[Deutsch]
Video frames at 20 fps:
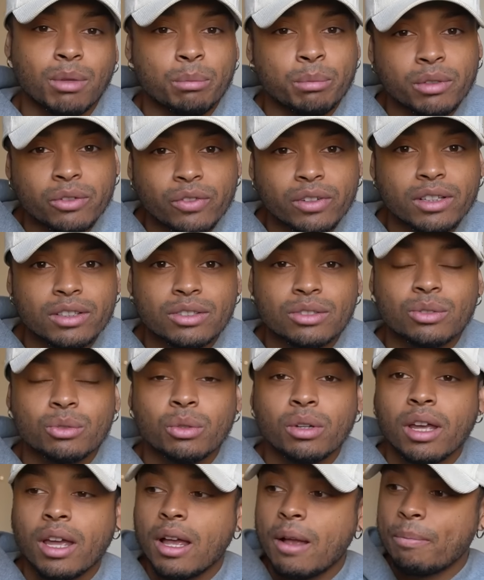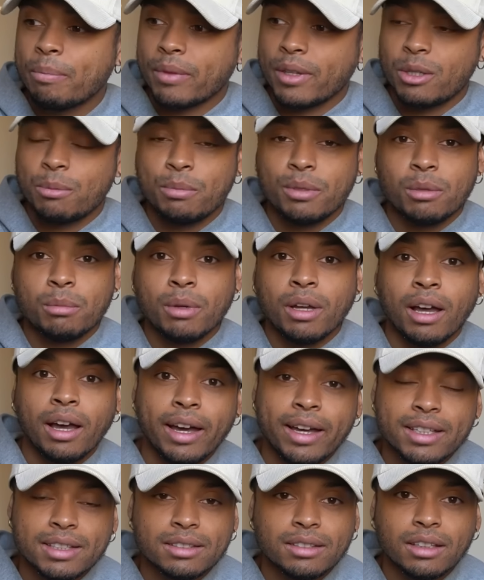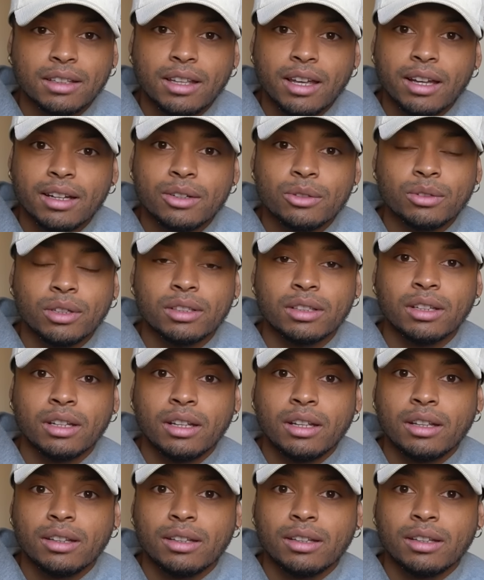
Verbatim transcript: Bei mir war das so, ich bin immer reisen gegangen und dann,